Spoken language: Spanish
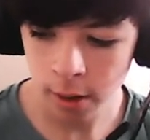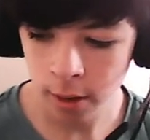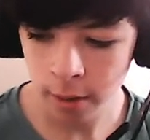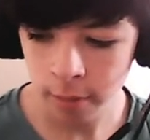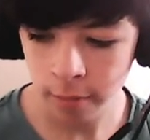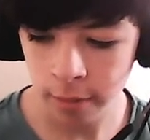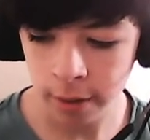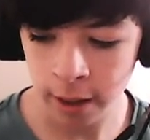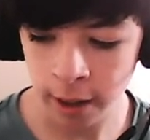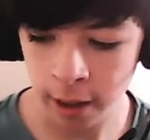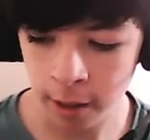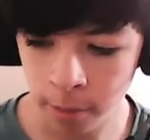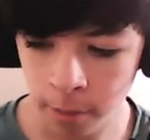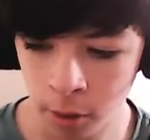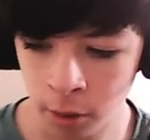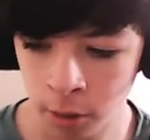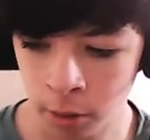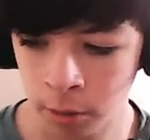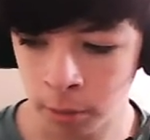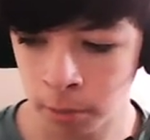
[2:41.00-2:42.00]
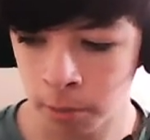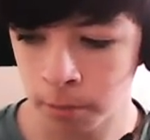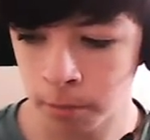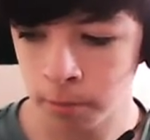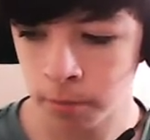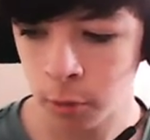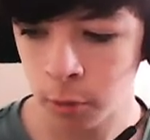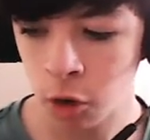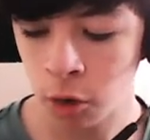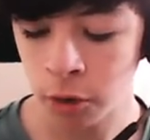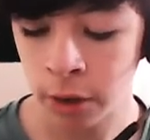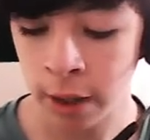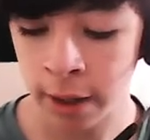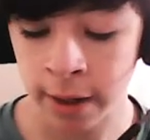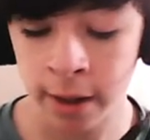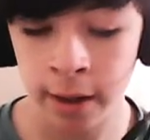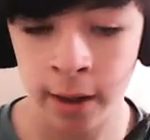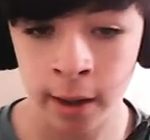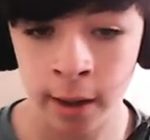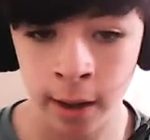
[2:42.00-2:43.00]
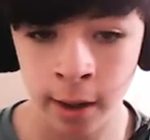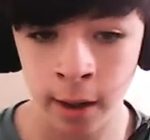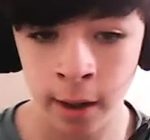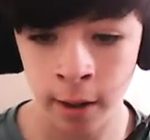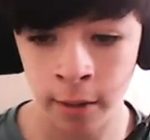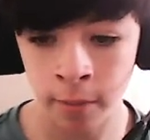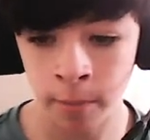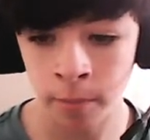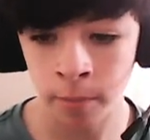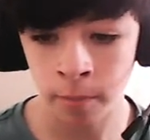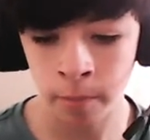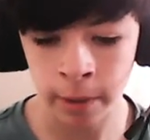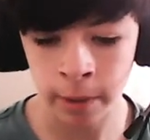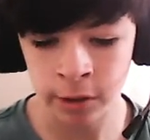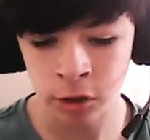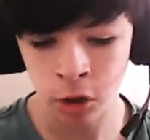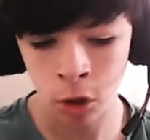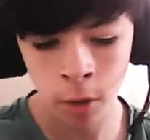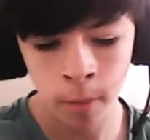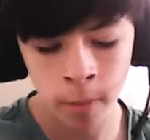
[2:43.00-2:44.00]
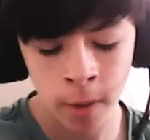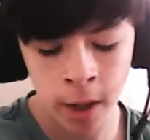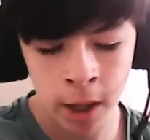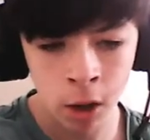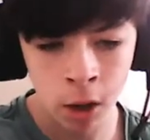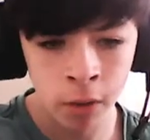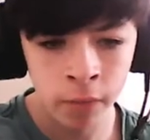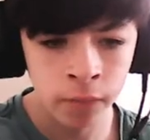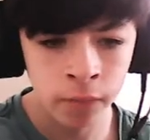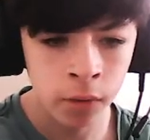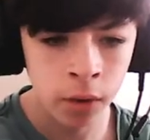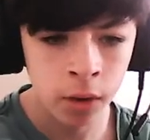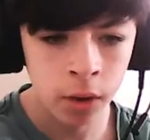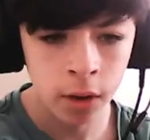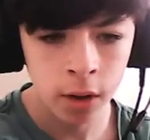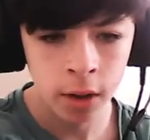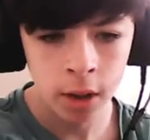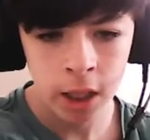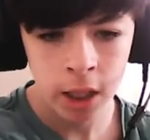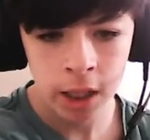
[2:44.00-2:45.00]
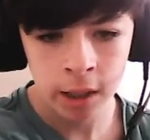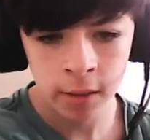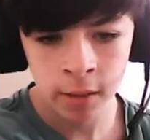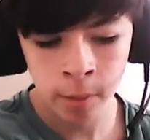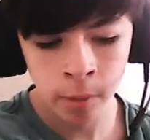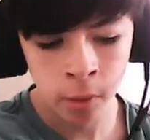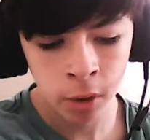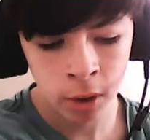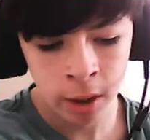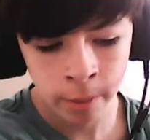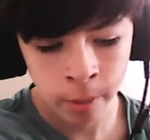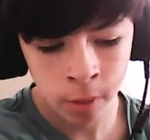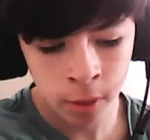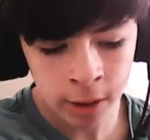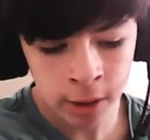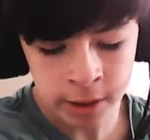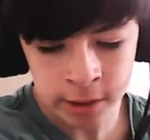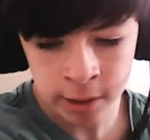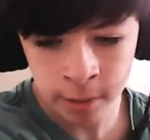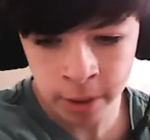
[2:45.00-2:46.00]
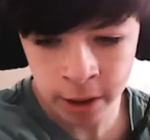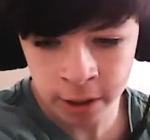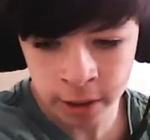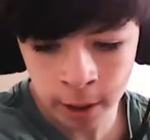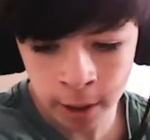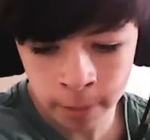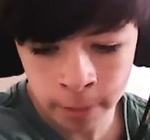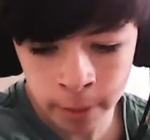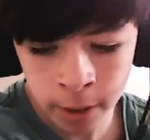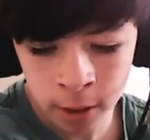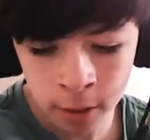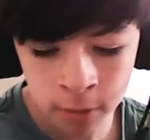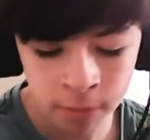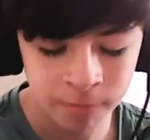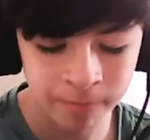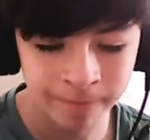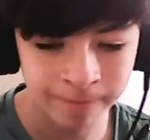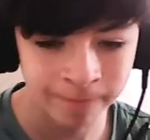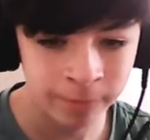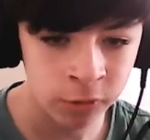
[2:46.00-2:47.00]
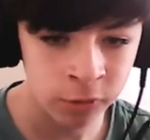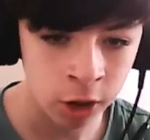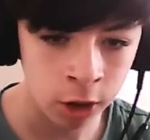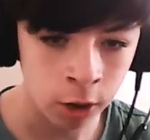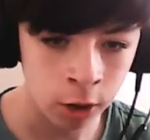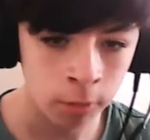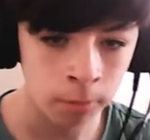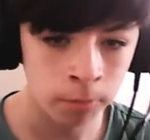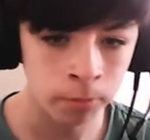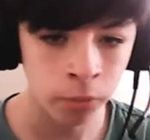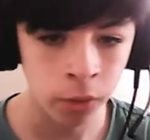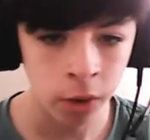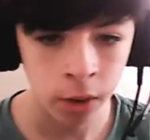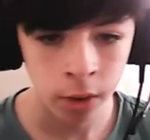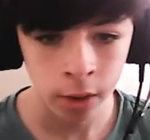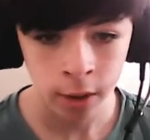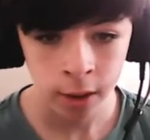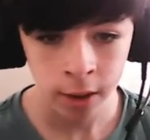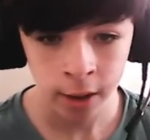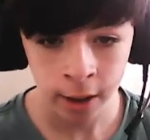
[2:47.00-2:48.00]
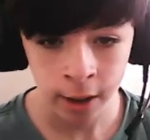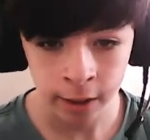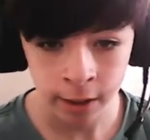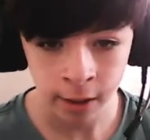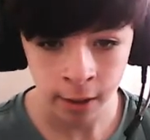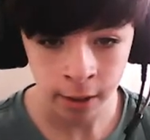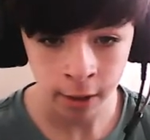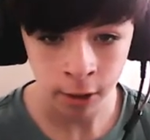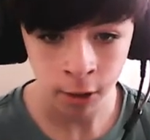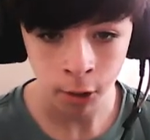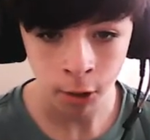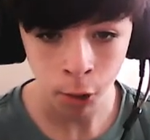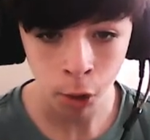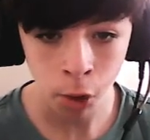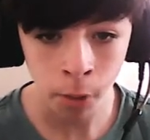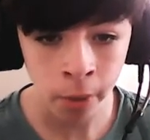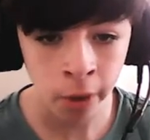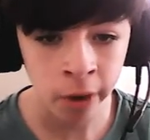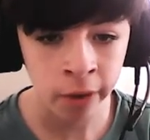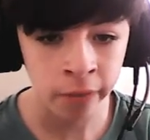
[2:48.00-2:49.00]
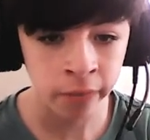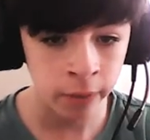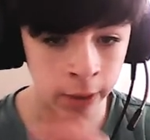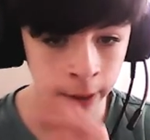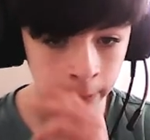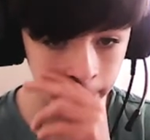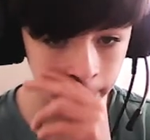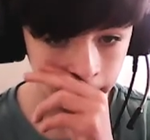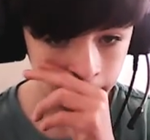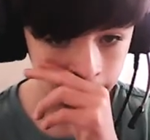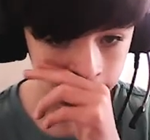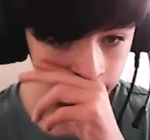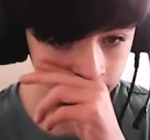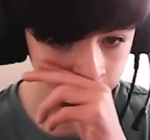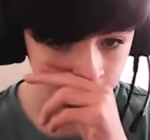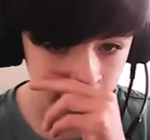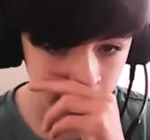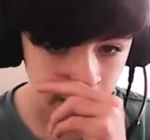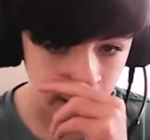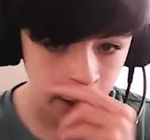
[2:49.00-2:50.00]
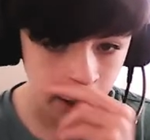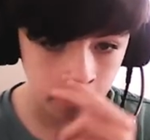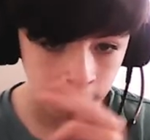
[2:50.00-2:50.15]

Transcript: bien ahí por Costa Rica que pasó los playoffs y bien por Japón que siempre está, pero no, no, esta vez no. Grupo F, Bélgica